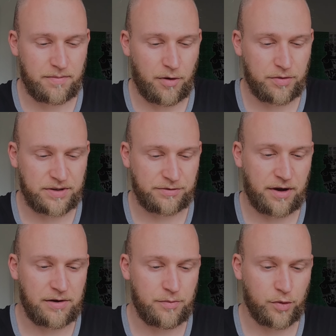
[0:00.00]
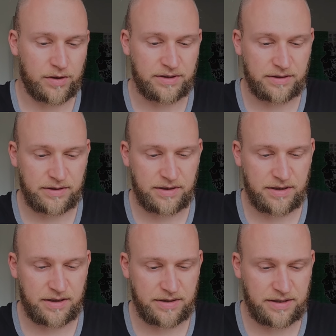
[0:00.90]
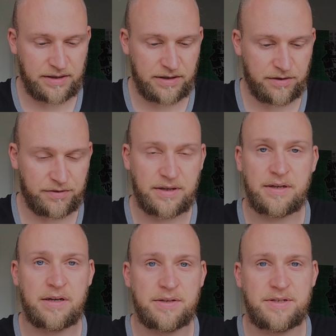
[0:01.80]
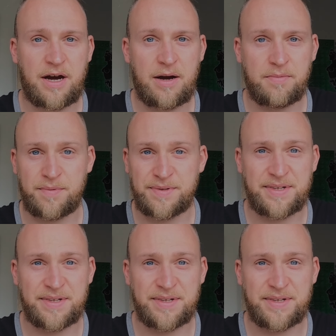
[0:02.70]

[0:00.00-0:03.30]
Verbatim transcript: Brauche ich für alle möglichen Dinge wie Tarp,